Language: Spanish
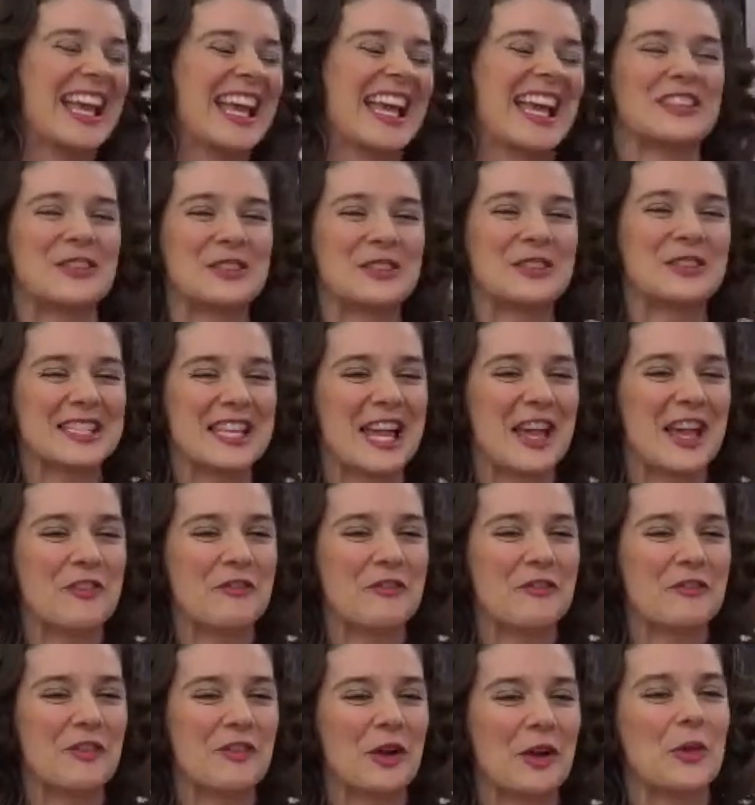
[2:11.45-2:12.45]
Entonces ahí
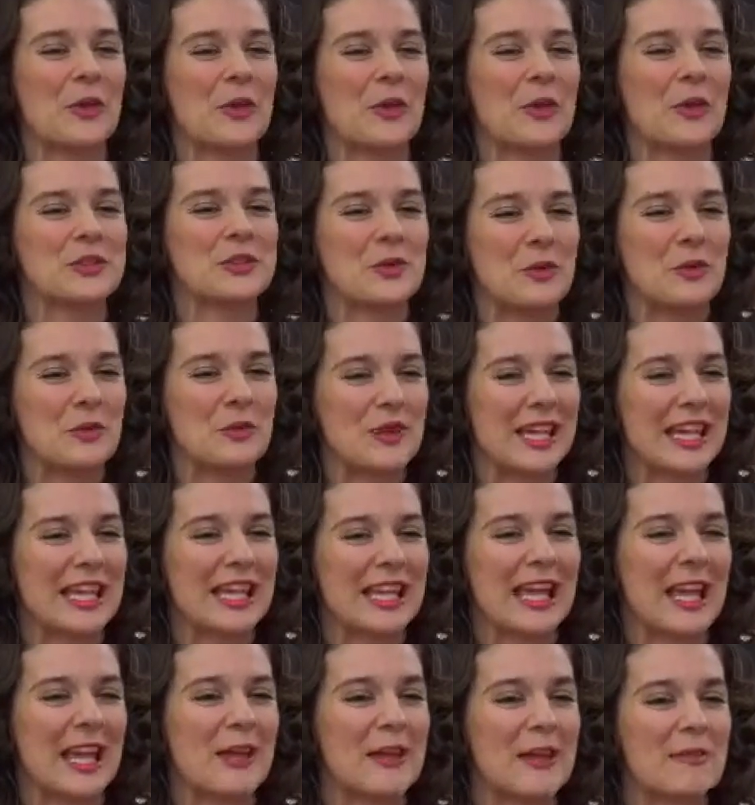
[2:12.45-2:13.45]
fue cuando descubrí
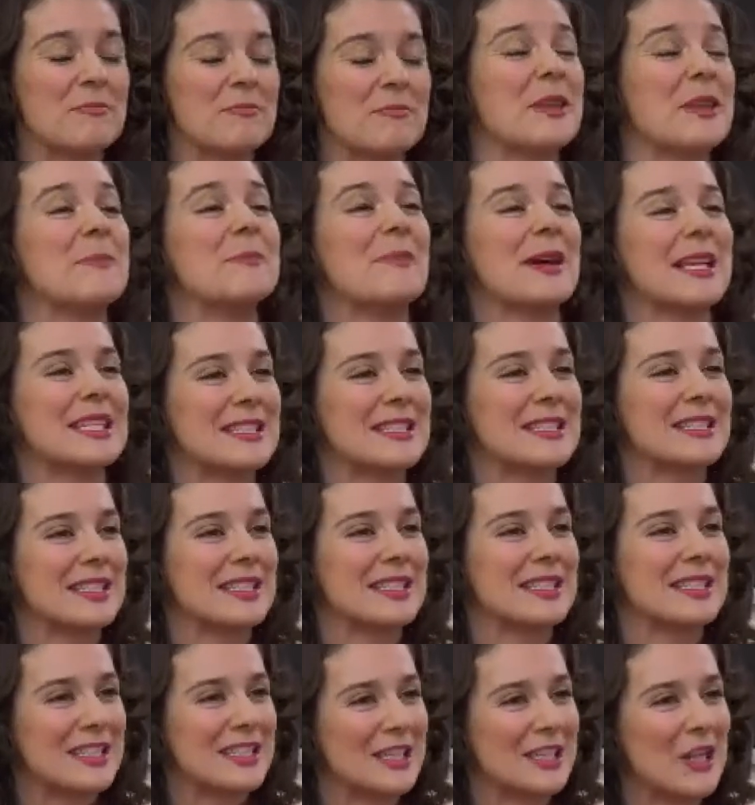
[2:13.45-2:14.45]
que mi
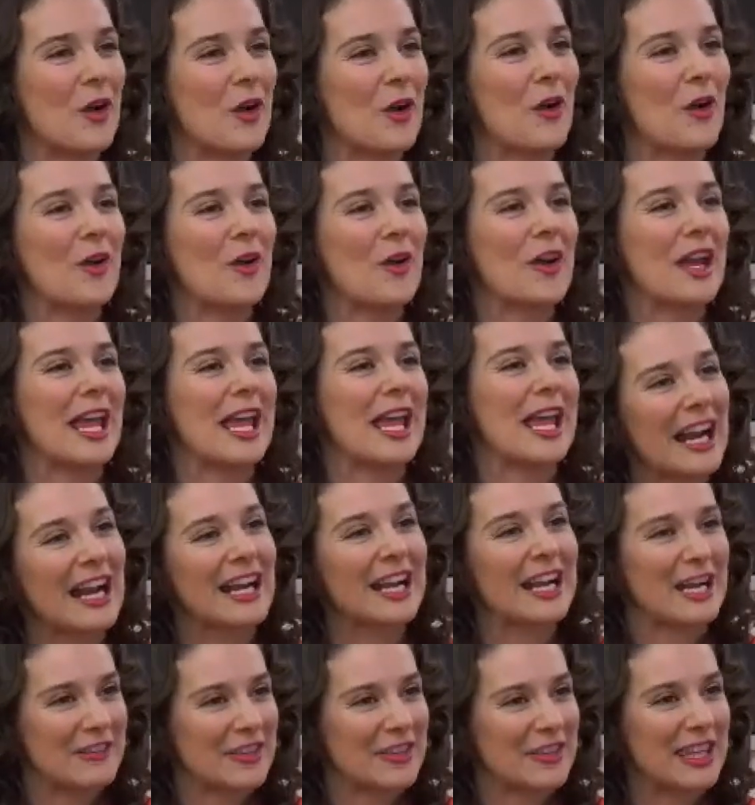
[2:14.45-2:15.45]
pasión es ministrar
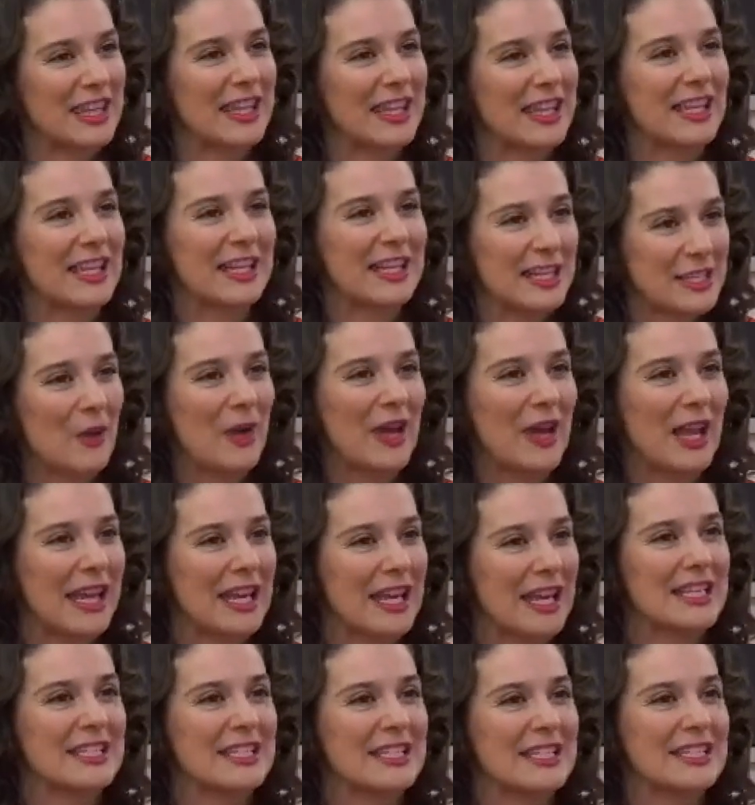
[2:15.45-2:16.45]
a la vida de las
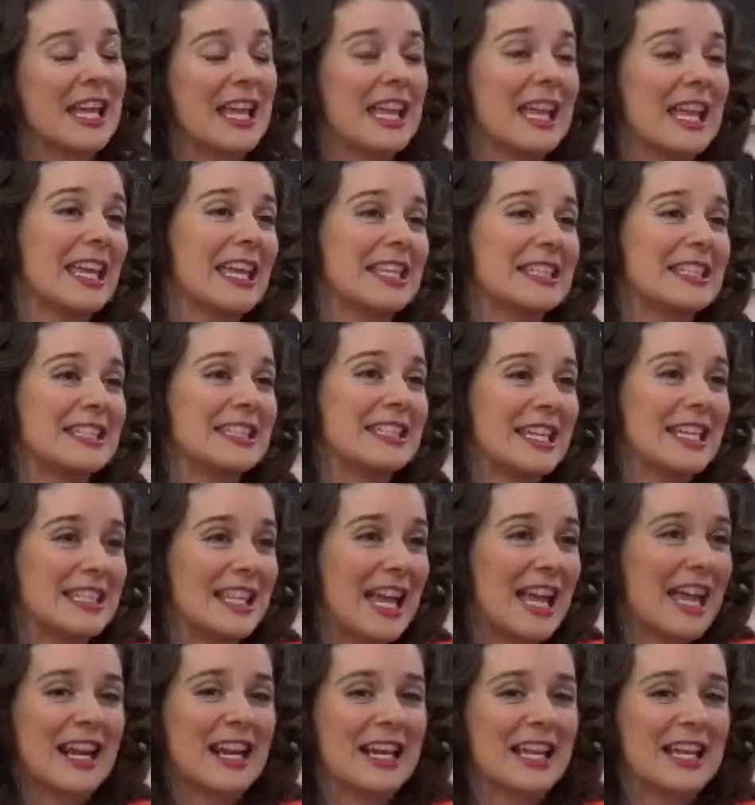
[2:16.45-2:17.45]
mujeres y
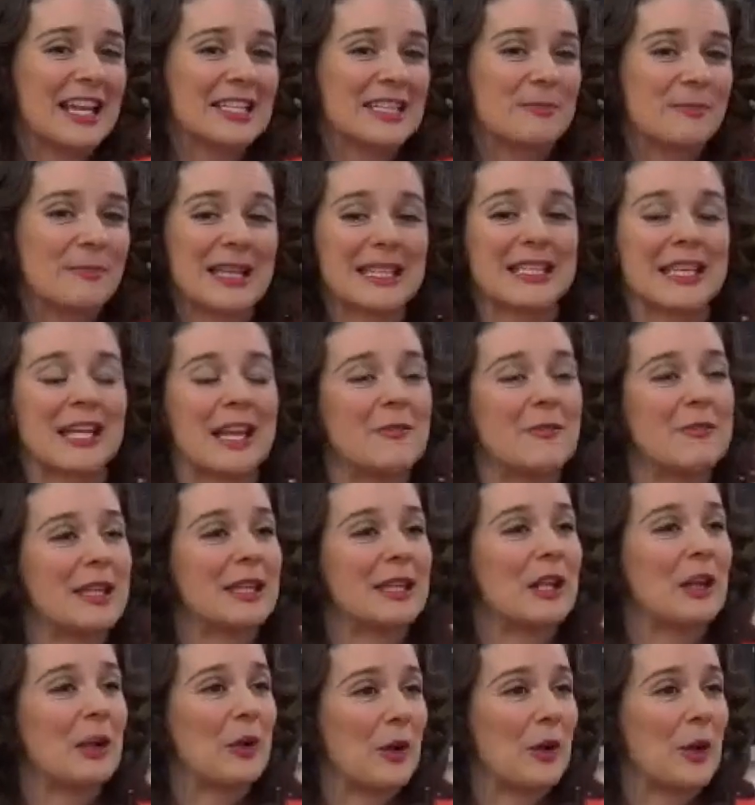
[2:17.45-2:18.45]
enseñarles
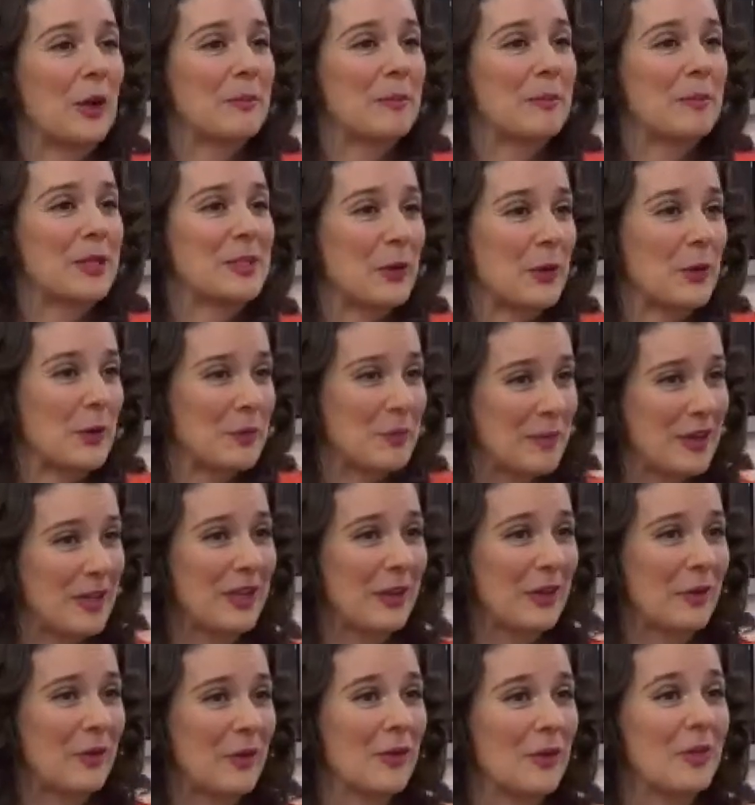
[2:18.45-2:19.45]
básicamente lo que pasó
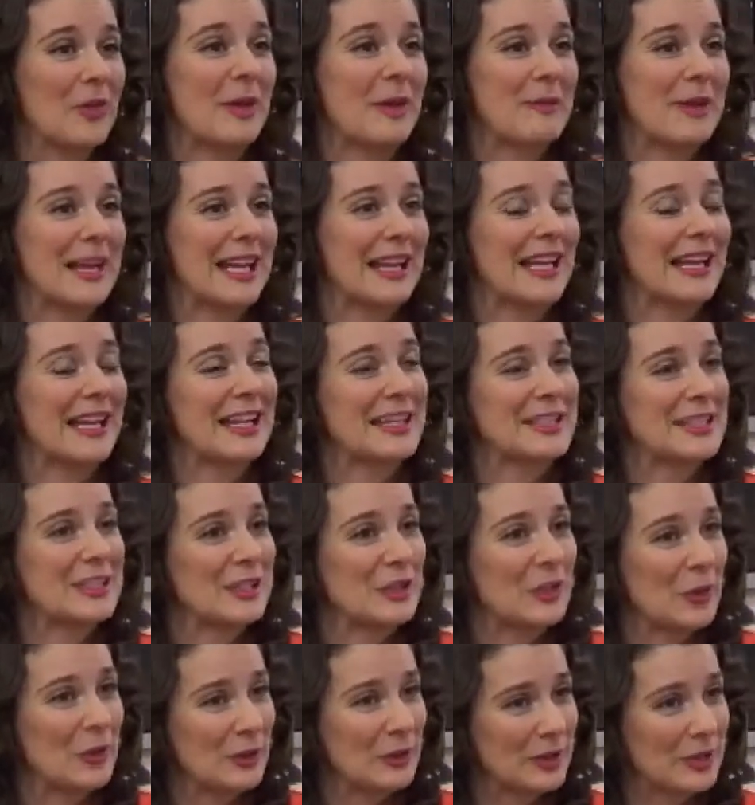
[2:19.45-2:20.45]
conmigo, la manera en que el
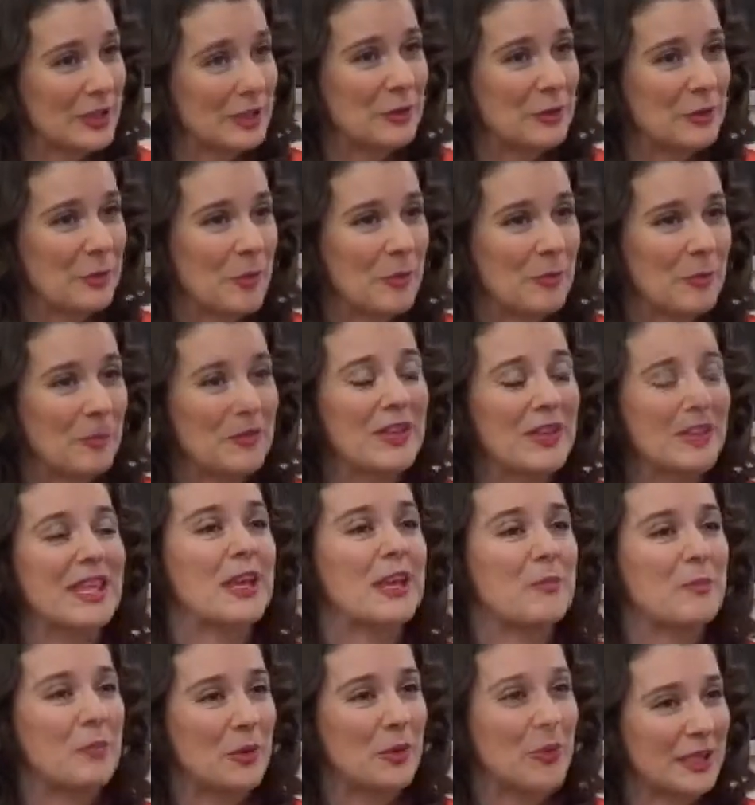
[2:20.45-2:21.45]
Señor transformó mi
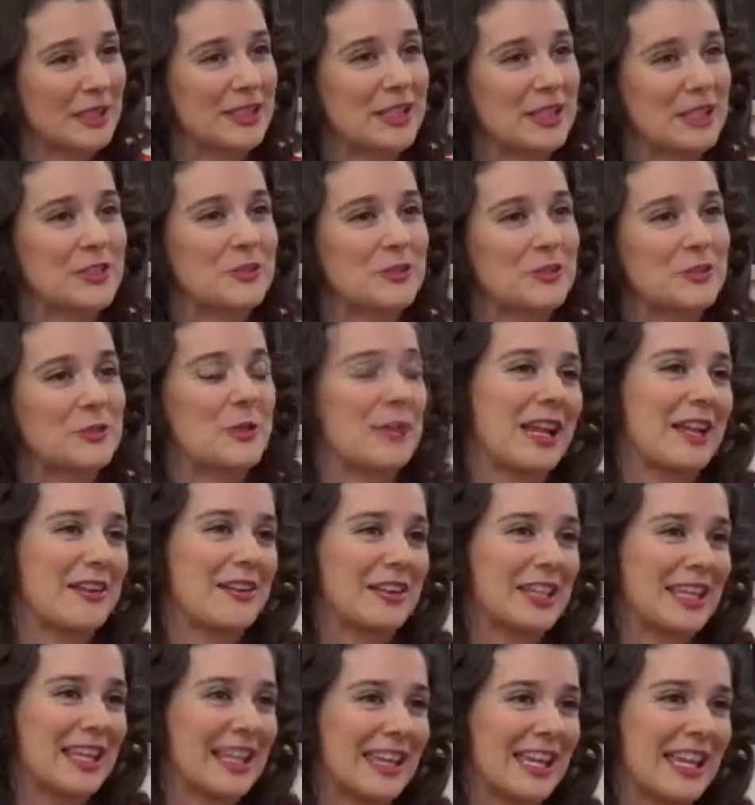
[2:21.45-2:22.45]
vida, poder transformar la
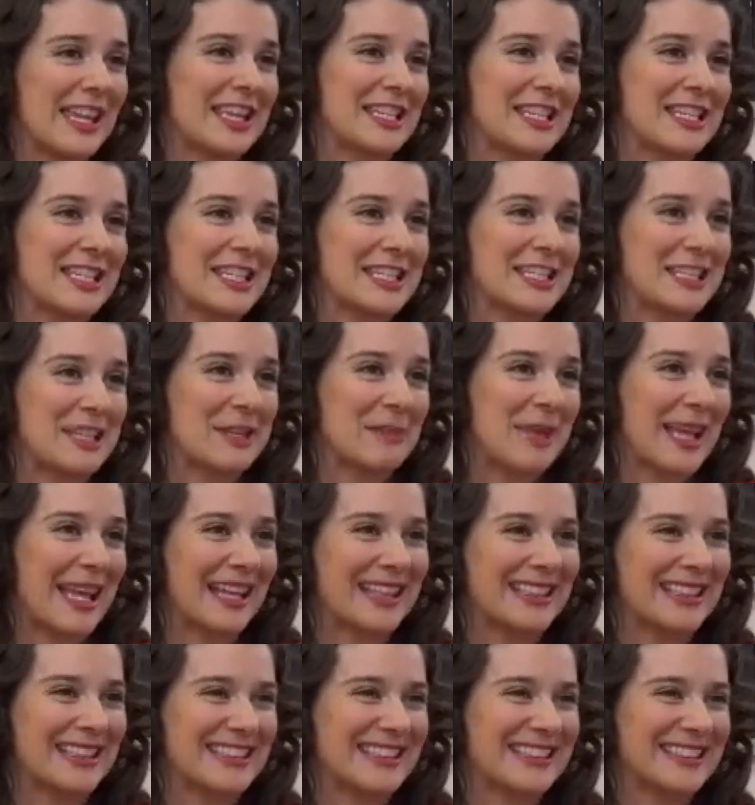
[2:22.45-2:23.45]
vida de ellas
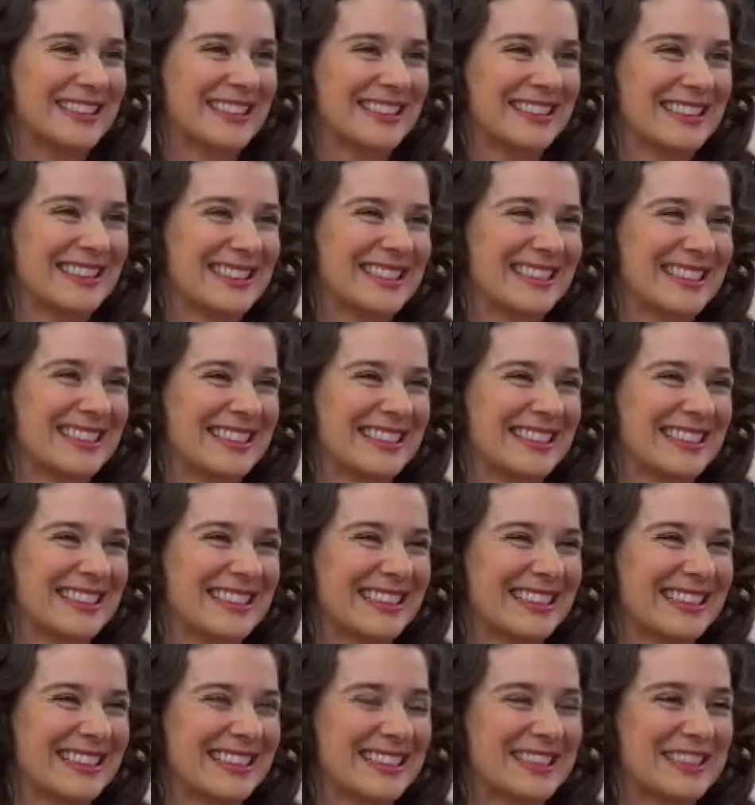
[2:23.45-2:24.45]
también. Las
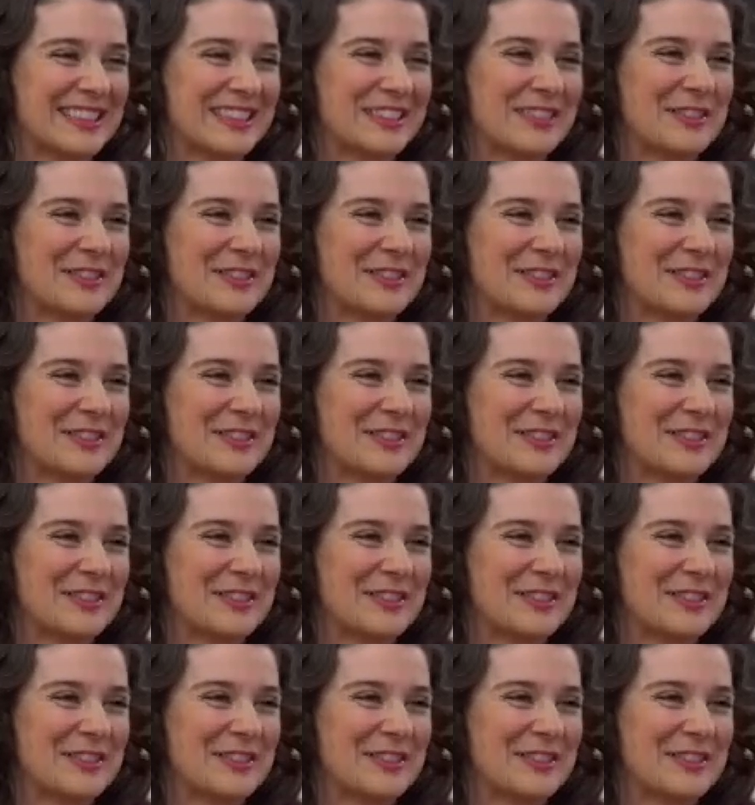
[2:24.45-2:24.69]
personas que